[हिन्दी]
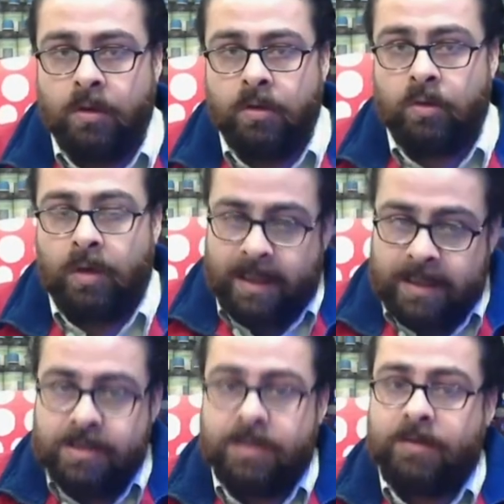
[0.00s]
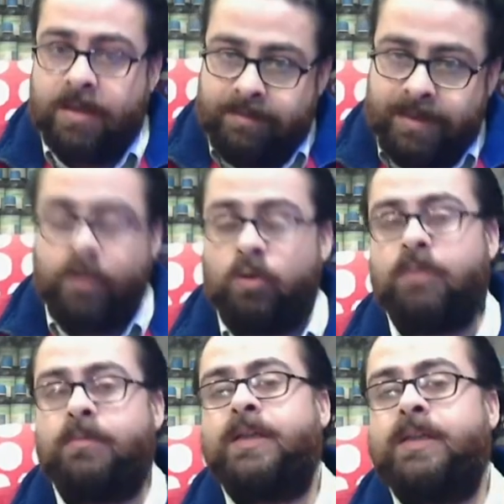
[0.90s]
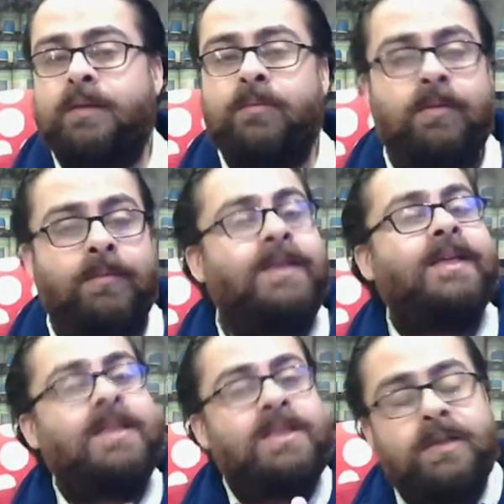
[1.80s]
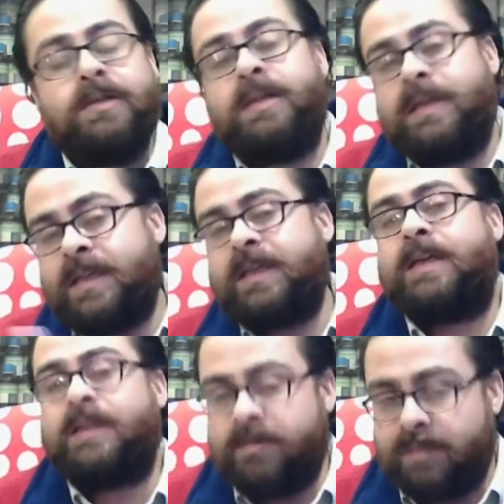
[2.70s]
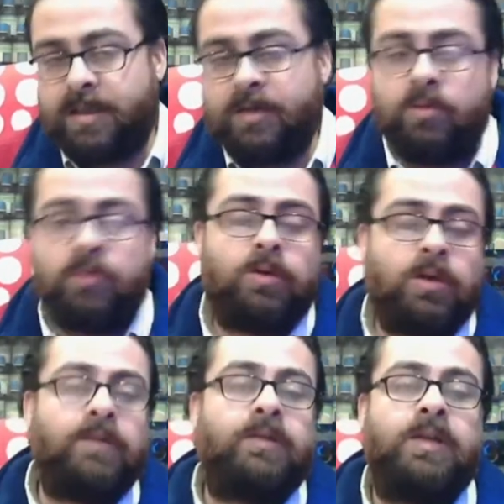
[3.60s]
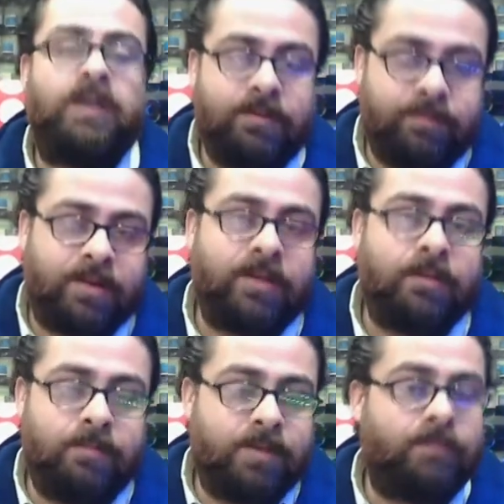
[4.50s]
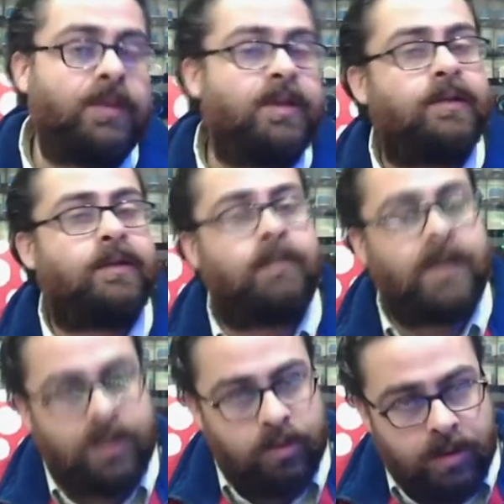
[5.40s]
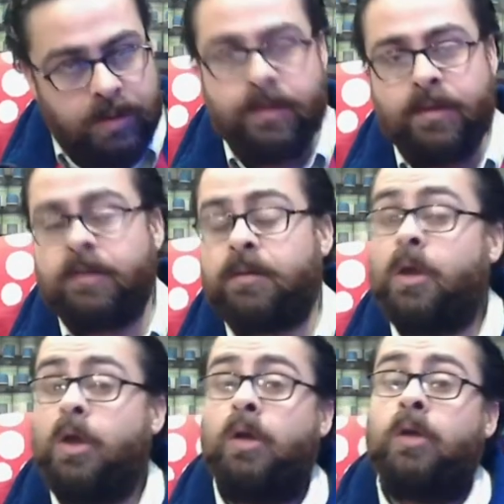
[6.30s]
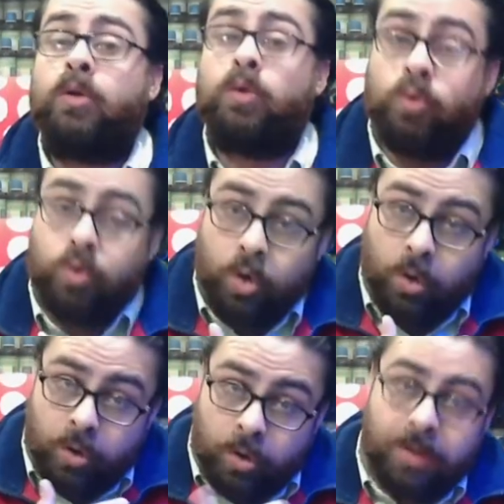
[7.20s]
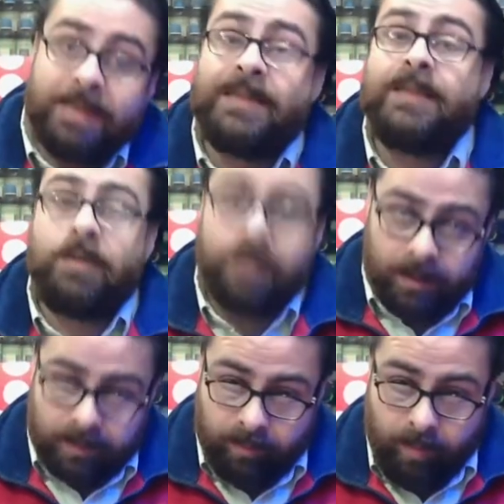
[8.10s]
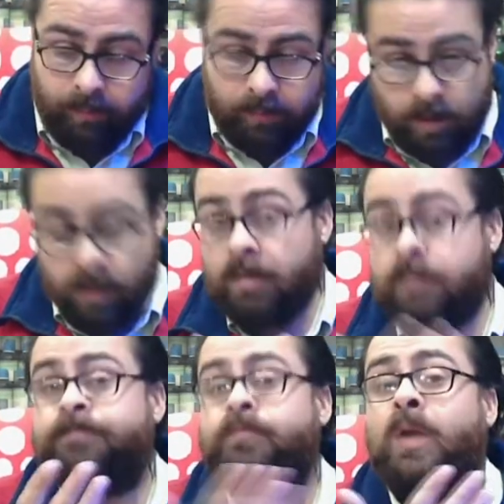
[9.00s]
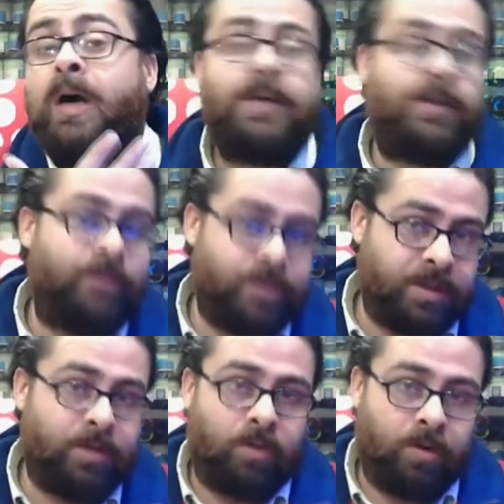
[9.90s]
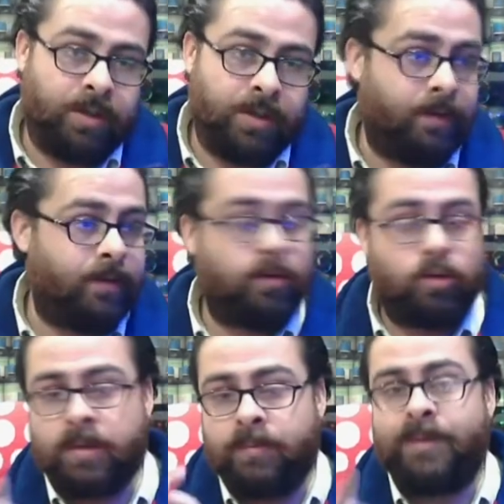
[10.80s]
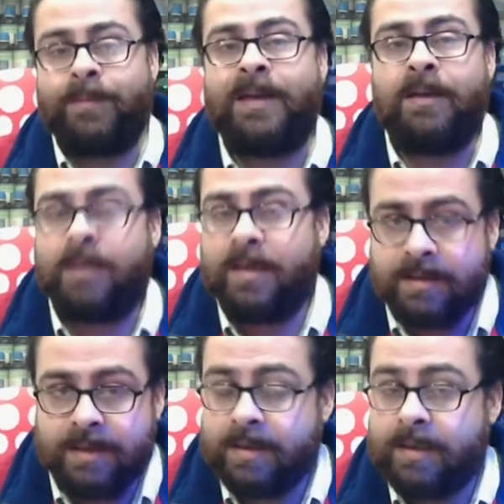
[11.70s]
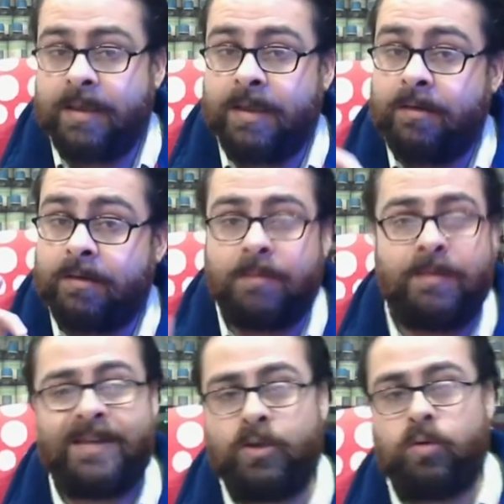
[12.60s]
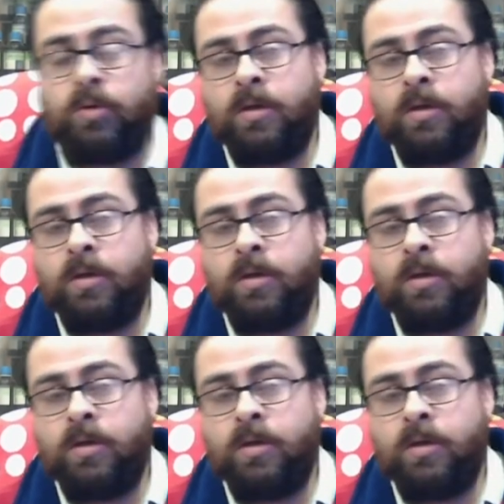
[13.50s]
तो आज के वीडियो के माध्यम से मैं यही चीज़ क्लियर करने वाला हूँ कि व्हाट इज़ द डिफरेंस बिटवीन द सब एक्यूट डिजीज़ सूडो क्रॉनिक डिजीज़ और आर्टिफिशियल क्रॉनिक डिजीज़ तो सबसे पहले बात करते हैं सब एक्यूट